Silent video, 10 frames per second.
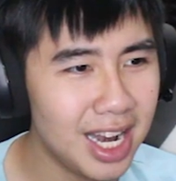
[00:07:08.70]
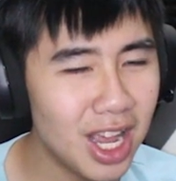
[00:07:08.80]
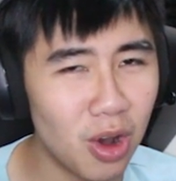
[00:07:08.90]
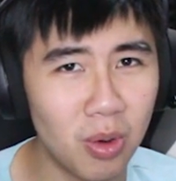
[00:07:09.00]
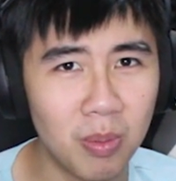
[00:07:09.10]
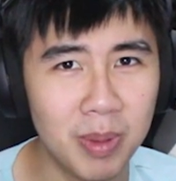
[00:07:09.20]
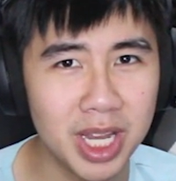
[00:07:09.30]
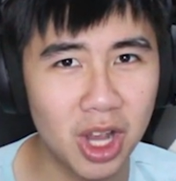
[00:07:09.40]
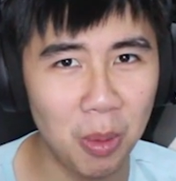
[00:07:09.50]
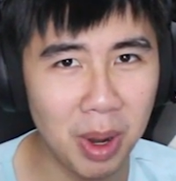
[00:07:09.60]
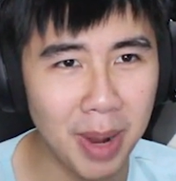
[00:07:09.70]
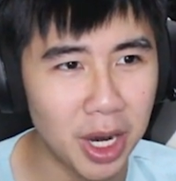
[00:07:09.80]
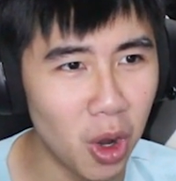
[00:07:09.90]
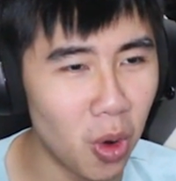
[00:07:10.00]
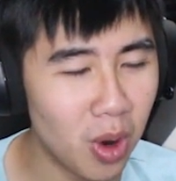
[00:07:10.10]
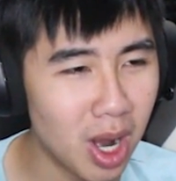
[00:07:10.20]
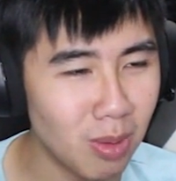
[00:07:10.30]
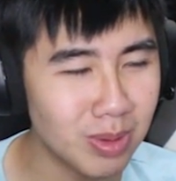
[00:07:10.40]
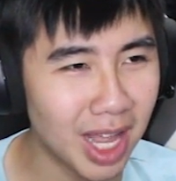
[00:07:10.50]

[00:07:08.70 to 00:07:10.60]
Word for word: Liệu mình có cái bản đồ không?